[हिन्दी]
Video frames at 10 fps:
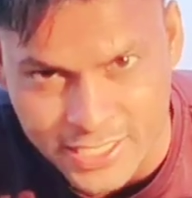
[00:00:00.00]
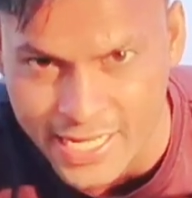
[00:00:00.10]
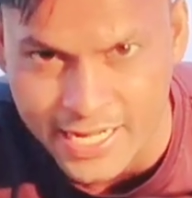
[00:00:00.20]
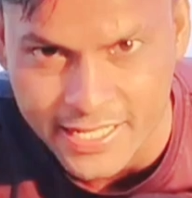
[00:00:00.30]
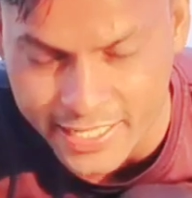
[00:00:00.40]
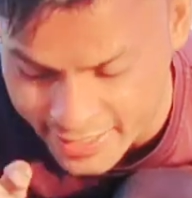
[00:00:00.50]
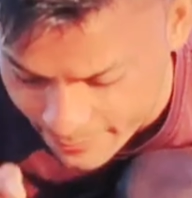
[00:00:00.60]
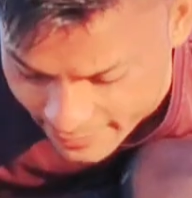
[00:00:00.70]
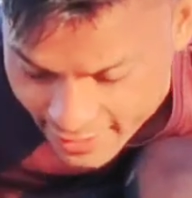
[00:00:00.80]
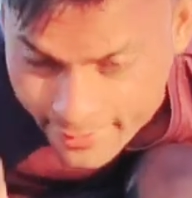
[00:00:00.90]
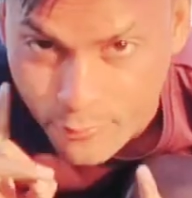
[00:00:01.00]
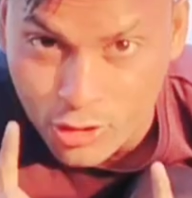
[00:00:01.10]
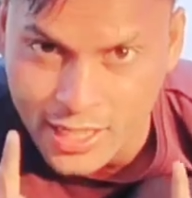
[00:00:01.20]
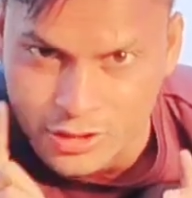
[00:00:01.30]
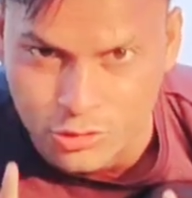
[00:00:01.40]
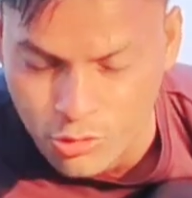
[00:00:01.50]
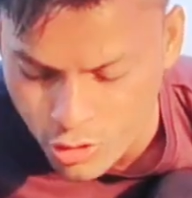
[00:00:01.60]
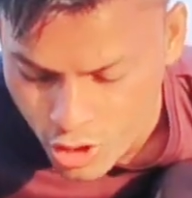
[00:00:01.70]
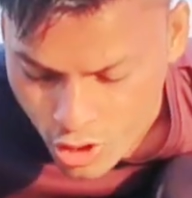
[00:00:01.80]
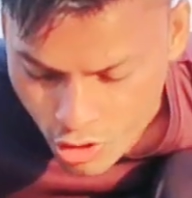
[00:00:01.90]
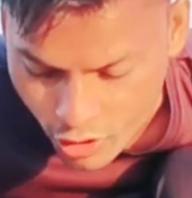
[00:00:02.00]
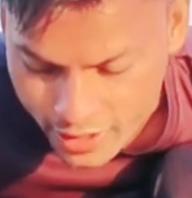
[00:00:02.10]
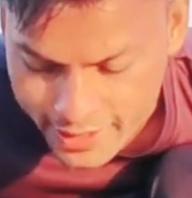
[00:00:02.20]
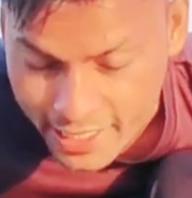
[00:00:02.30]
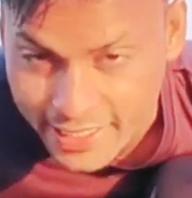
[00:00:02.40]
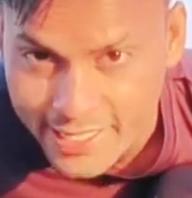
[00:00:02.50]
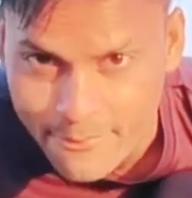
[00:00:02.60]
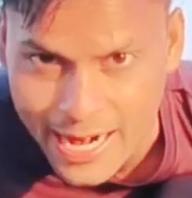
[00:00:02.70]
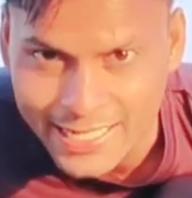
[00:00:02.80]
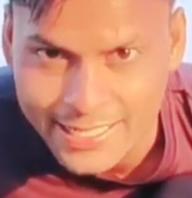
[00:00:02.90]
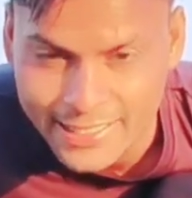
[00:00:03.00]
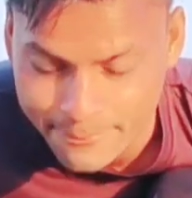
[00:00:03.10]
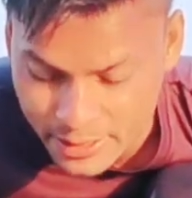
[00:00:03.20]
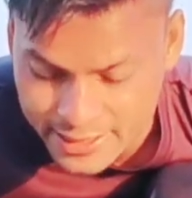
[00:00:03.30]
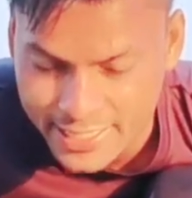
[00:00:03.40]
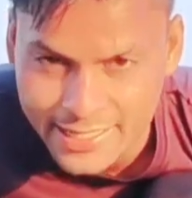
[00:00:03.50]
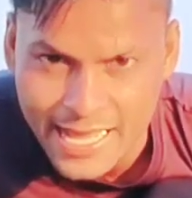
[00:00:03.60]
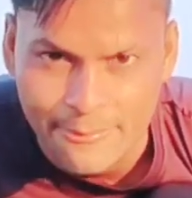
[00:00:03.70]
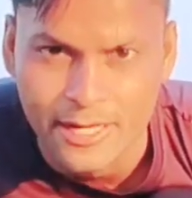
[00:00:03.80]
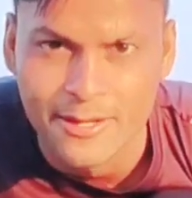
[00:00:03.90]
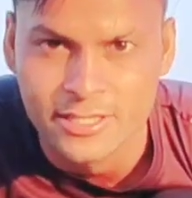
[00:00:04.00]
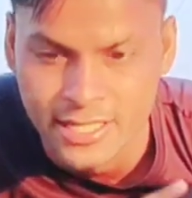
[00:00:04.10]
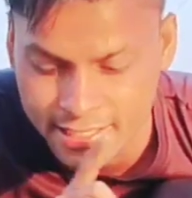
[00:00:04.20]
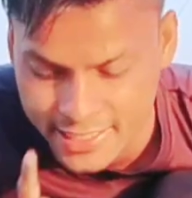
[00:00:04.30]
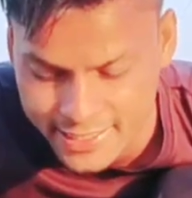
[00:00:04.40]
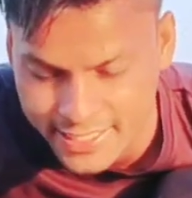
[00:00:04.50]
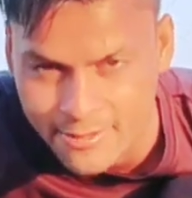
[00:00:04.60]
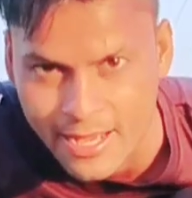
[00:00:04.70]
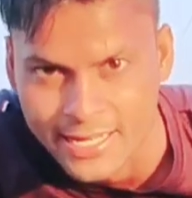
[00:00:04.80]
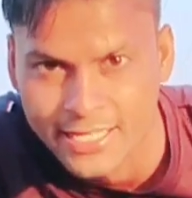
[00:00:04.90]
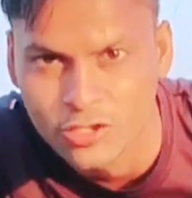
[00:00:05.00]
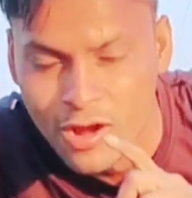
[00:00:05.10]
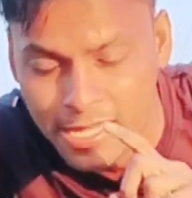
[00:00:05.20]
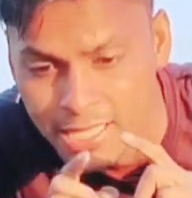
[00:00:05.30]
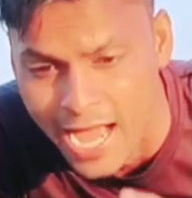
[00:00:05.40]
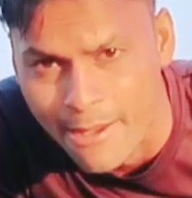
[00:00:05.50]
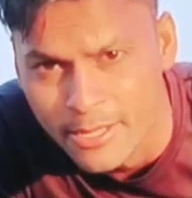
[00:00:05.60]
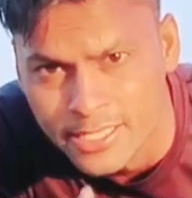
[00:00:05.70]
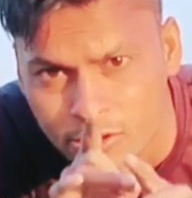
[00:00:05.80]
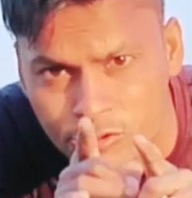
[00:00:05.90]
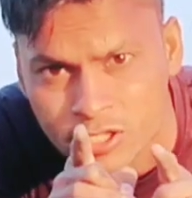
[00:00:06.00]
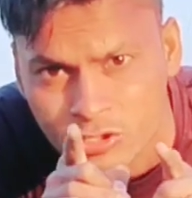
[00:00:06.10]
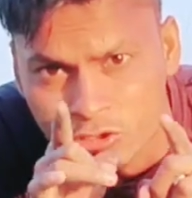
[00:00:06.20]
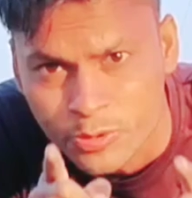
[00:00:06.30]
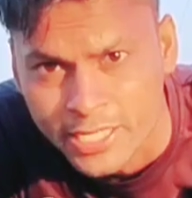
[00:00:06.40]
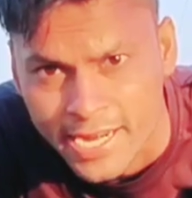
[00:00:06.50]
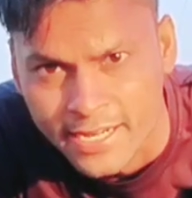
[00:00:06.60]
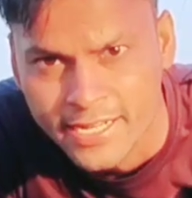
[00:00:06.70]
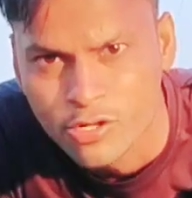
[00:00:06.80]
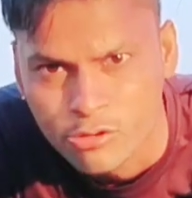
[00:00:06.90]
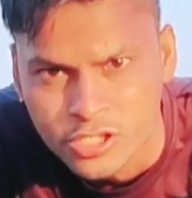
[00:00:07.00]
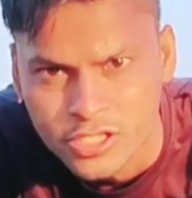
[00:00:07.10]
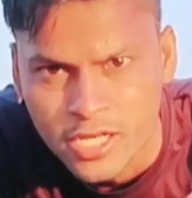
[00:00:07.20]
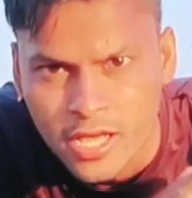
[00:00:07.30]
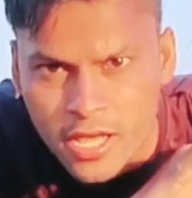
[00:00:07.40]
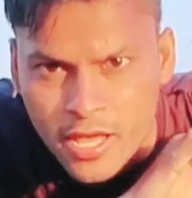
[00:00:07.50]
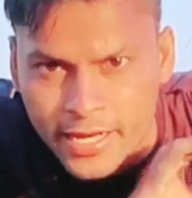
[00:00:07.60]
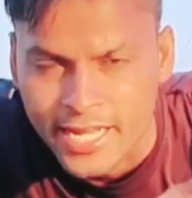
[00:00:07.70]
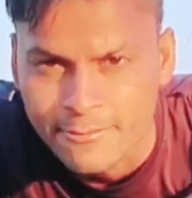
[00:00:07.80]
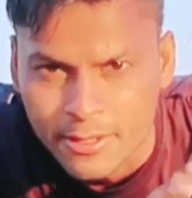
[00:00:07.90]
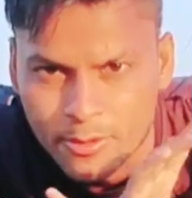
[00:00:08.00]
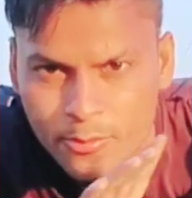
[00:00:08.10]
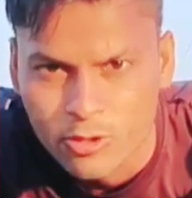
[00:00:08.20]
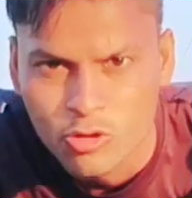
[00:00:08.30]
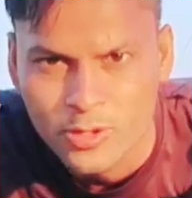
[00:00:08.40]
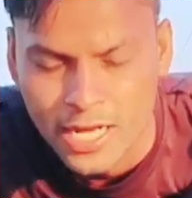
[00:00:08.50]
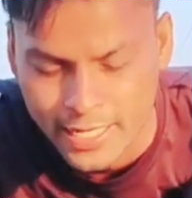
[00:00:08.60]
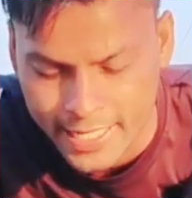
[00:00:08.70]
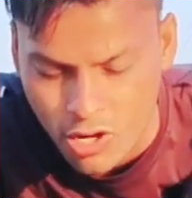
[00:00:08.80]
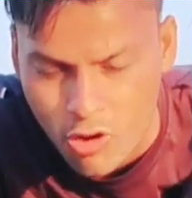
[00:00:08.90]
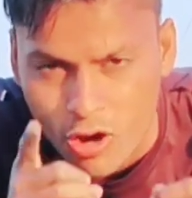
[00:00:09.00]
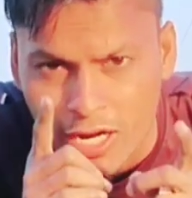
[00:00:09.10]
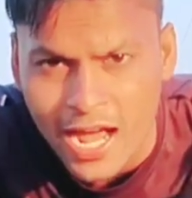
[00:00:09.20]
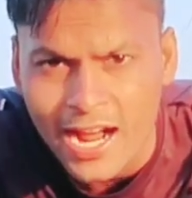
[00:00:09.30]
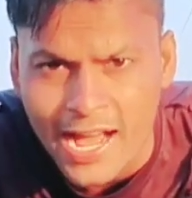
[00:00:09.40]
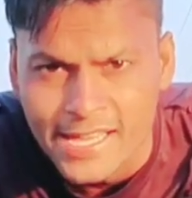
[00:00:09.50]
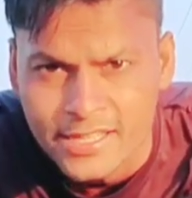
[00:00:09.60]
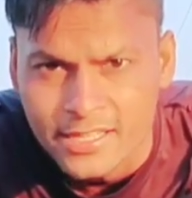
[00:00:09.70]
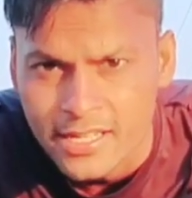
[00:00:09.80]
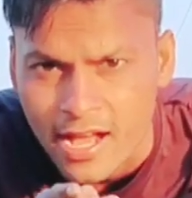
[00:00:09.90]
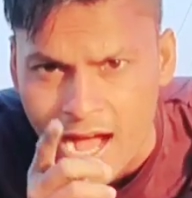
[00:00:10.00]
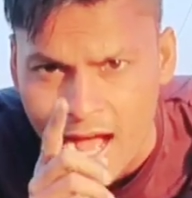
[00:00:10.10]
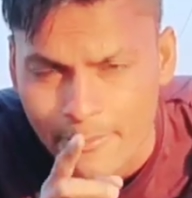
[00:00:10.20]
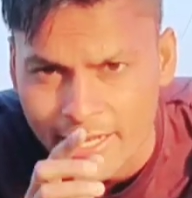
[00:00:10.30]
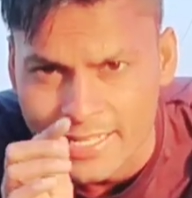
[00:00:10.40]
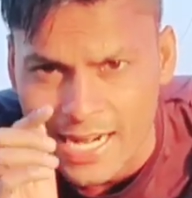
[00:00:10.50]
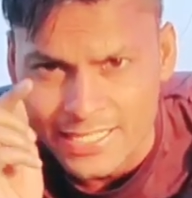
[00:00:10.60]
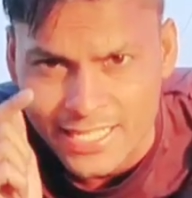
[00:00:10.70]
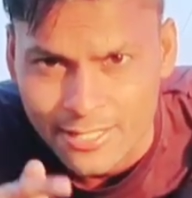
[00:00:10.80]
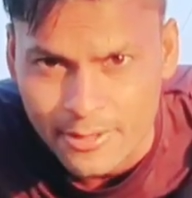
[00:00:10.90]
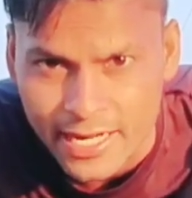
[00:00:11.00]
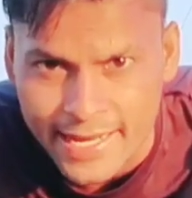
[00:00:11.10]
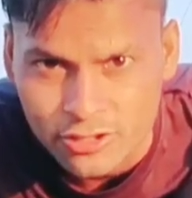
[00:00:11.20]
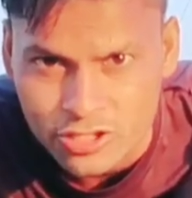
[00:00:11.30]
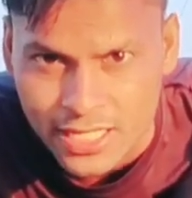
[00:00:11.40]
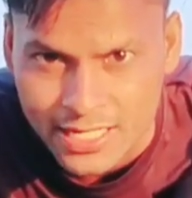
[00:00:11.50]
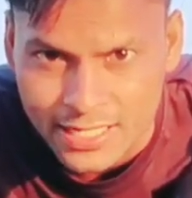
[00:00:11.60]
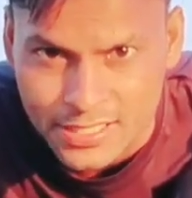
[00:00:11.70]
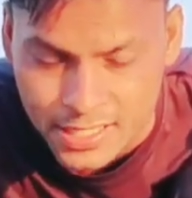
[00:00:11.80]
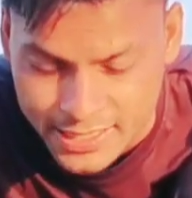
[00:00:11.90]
बचेगा नहीं अगर ये पटाखे बोल गए तो और नहीं अगर ये बाल्टी बचेगी या फिर नहीं बचेगी ये देखने वाले हैं तो गाइस आप ऐसे खुद से कुछ भी ट्राई करने की कोशिश कहीं पर भी बिल्कुल भी ना करें और हाँ गाइस आप अगर यार चैनल पर नए हैं तो चैनल के लिए